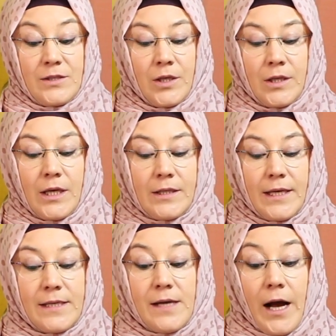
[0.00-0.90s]
Zekiye
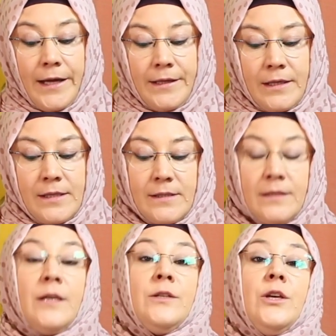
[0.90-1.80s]
teyze
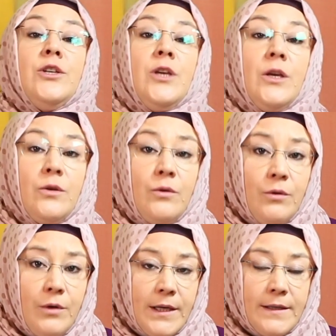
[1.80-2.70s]
annesine
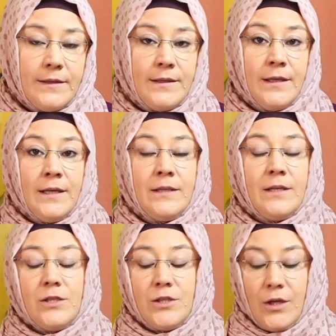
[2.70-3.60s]
teşekkür etti,
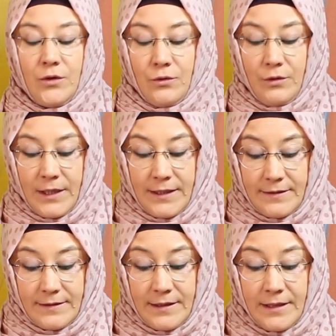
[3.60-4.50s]
teşekkür
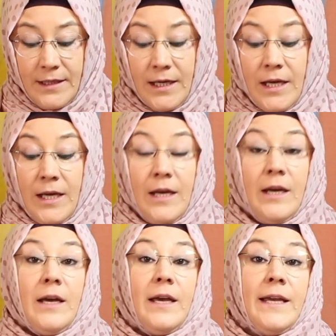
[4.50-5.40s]
etti,
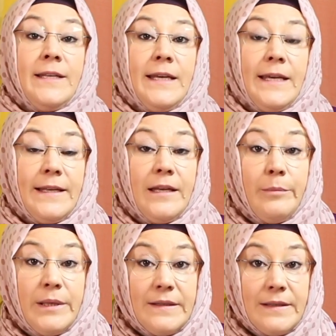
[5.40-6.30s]
ede ede
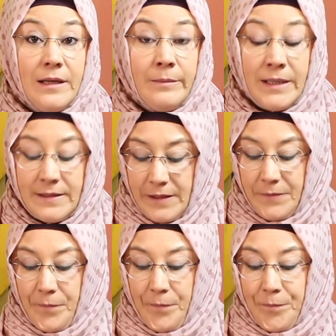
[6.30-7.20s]
bitiremedi.